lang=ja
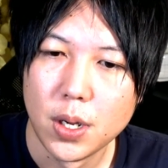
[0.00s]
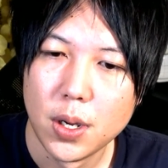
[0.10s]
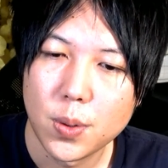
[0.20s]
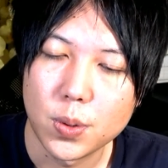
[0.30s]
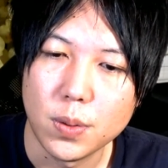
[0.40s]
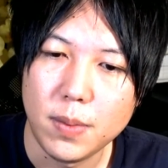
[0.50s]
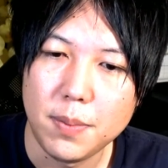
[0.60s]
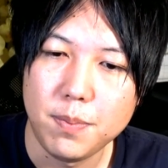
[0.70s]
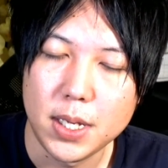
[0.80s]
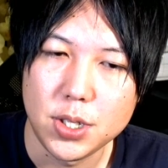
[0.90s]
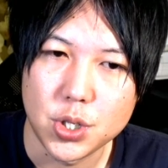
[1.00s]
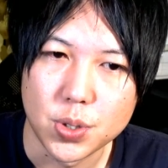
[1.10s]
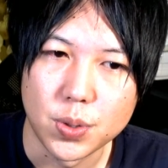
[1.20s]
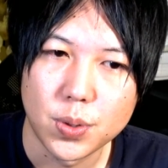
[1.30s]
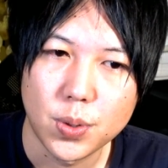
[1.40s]
国民民
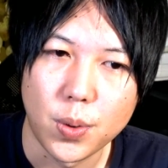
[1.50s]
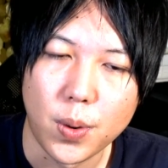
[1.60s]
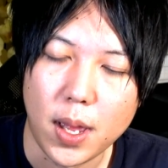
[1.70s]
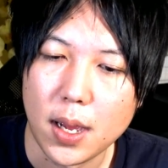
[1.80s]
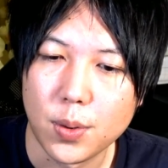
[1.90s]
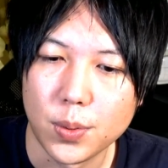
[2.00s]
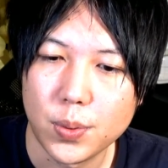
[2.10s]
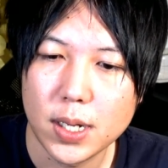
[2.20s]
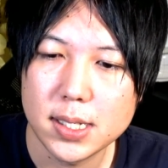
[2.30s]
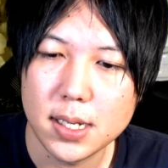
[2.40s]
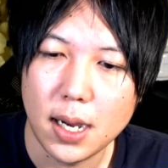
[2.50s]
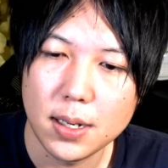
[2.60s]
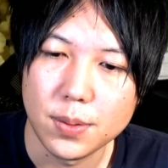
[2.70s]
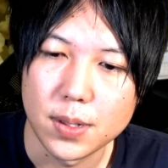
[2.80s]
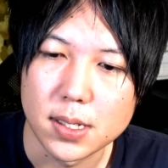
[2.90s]
主と、えー、この2つあ
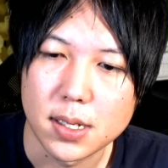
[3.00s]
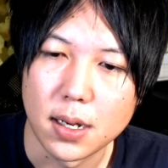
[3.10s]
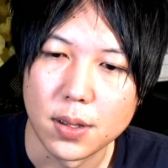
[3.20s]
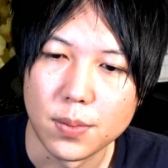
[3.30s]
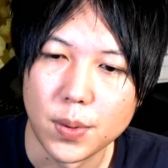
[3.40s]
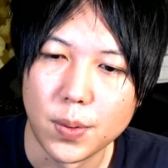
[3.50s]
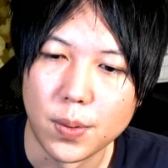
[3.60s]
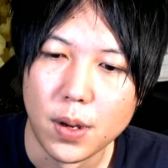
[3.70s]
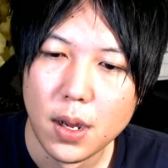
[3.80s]
るんですけれども、